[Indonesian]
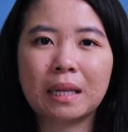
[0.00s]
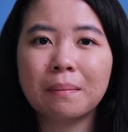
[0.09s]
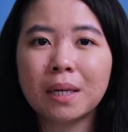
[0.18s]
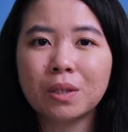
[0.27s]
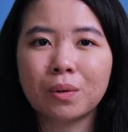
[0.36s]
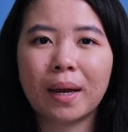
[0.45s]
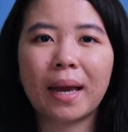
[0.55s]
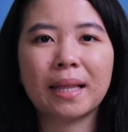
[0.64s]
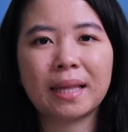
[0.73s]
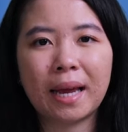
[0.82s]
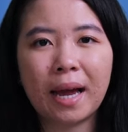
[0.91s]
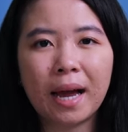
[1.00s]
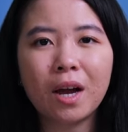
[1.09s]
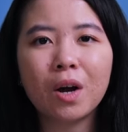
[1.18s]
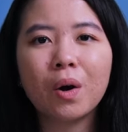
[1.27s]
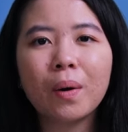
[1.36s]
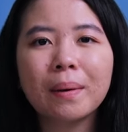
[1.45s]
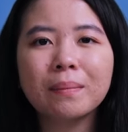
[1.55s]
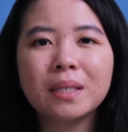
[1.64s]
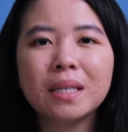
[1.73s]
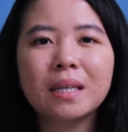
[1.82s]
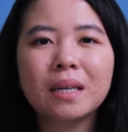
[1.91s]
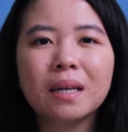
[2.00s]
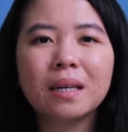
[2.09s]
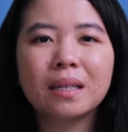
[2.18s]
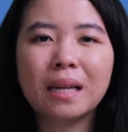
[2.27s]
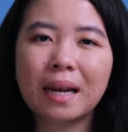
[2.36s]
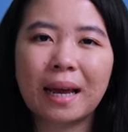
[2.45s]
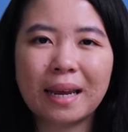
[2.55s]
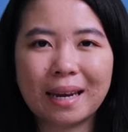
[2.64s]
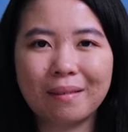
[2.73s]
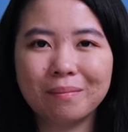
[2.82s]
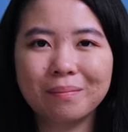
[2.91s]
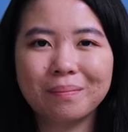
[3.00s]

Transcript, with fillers: termasuk ETH, OMG, dan lainnya.